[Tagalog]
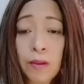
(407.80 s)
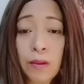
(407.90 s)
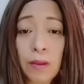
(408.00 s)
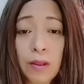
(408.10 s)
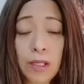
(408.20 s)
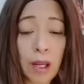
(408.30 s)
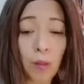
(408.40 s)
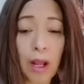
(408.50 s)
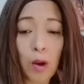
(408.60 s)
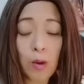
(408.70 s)
Ay sa,
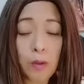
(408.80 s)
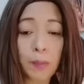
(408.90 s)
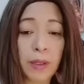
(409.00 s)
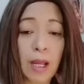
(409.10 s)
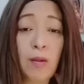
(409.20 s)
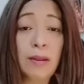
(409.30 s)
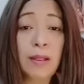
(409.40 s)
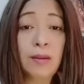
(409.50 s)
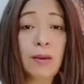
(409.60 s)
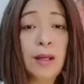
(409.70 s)
wala akong pinaanuhan
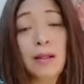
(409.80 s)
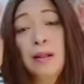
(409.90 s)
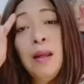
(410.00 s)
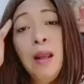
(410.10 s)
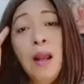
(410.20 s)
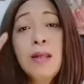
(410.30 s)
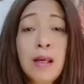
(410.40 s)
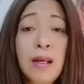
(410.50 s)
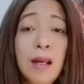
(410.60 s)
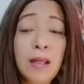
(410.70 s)
dito ha. Ang
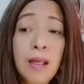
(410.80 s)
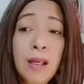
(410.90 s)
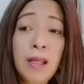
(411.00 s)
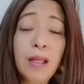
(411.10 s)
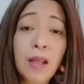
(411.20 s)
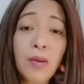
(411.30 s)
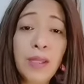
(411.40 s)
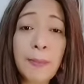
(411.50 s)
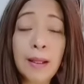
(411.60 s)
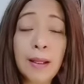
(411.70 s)
sa akin lang, hindi kayo
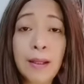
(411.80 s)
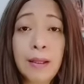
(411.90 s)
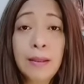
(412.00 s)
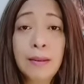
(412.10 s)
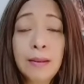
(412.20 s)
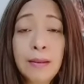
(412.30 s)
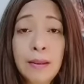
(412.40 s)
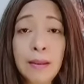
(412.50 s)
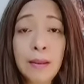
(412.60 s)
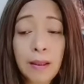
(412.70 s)
dapat kiligin.
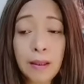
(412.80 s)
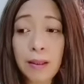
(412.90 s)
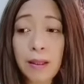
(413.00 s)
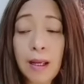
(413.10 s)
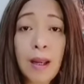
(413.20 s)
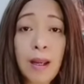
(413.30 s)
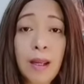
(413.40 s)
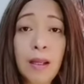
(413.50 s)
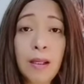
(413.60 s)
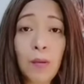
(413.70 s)
At ika nga
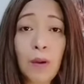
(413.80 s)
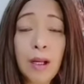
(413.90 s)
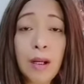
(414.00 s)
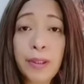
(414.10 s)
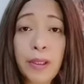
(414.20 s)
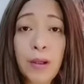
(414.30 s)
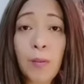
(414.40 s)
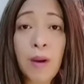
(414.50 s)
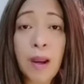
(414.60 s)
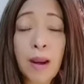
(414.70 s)
ay walang pwedeng
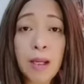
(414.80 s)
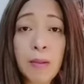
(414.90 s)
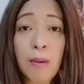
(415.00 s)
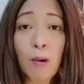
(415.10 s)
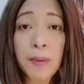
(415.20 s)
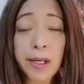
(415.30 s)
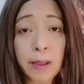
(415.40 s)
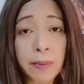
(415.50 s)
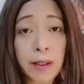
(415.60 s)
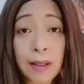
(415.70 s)
maaaring mabuong
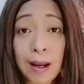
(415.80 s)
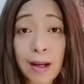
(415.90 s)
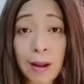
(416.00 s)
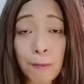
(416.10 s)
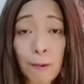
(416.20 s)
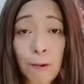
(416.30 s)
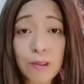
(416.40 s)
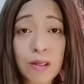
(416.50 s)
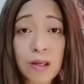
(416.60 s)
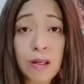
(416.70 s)
pag-ibig dahil yan
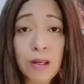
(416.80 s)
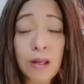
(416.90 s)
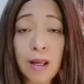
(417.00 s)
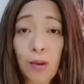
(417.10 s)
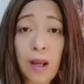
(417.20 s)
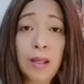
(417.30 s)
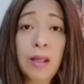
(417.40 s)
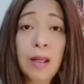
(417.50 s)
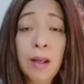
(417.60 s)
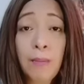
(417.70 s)
po si Edo ay
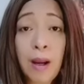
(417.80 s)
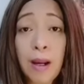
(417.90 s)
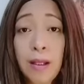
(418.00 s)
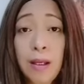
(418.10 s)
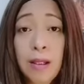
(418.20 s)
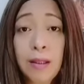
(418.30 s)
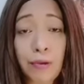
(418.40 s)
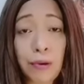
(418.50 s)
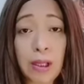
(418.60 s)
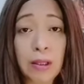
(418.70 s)
my
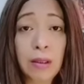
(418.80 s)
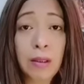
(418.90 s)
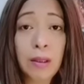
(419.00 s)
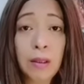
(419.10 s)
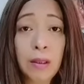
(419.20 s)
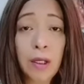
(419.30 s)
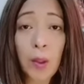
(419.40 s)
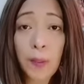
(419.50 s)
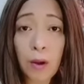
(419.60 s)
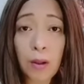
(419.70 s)
girlfriend.
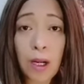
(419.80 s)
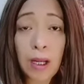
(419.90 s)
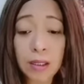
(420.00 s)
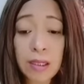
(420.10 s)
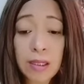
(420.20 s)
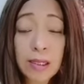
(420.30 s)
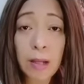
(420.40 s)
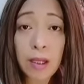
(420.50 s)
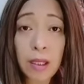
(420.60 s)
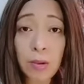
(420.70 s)
Ano po, at
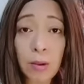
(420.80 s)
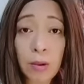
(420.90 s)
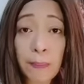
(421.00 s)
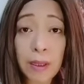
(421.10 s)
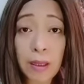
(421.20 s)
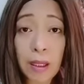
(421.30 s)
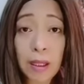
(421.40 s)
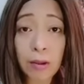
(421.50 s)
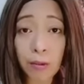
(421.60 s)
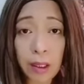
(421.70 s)
sinasabi ni Edo, kapatid lang
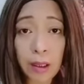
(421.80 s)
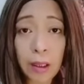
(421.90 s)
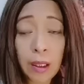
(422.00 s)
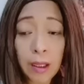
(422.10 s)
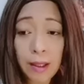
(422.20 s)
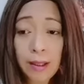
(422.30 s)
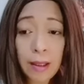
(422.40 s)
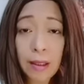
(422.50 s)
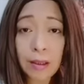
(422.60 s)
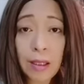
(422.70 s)
ang turing.
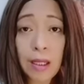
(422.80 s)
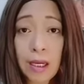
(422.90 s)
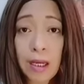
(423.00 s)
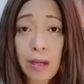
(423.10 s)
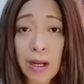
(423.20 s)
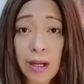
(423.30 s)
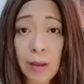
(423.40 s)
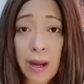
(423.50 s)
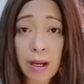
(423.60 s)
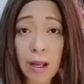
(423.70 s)
Ini-entertain lang, nililibang
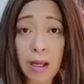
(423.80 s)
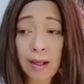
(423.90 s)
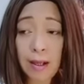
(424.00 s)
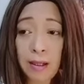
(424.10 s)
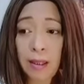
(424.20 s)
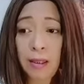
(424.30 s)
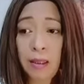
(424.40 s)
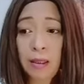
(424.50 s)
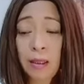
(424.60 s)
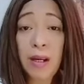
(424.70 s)
lang para ika nga
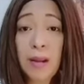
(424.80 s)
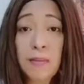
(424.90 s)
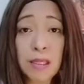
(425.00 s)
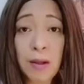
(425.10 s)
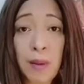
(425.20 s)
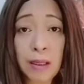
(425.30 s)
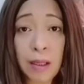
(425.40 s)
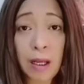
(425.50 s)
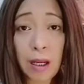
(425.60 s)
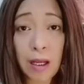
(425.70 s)
ay maging masayang
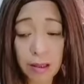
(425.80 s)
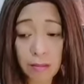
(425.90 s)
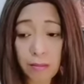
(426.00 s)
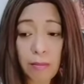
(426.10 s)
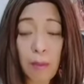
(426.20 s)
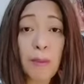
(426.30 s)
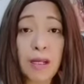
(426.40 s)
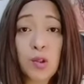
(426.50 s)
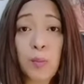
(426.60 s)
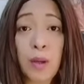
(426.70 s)
bata at
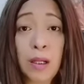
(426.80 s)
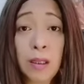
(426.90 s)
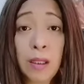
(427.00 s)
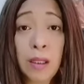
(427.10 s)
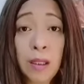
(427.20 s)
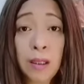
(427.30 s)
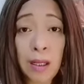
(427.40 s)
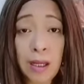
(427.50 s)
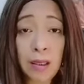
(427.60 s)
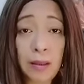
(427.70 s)
mapabilis yung
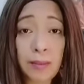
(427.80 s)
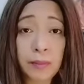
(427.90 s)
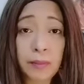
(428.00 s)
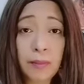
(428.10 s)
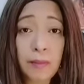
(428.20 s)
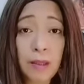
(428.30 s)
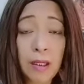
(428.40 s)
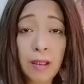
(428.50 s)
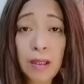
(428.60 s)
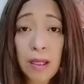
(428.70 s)
paggaling.
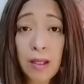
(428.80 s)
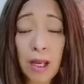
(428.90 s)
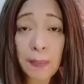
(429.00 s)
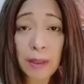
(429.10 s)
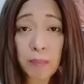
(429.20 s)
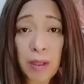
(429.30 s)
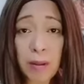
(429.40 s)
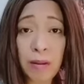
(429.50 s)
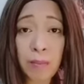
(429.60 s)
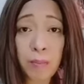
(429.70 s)
Hindi kayo dapat
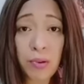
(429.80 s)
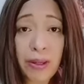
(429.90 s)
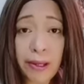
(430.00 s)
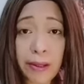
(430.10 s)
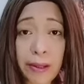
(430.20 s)
magbunyi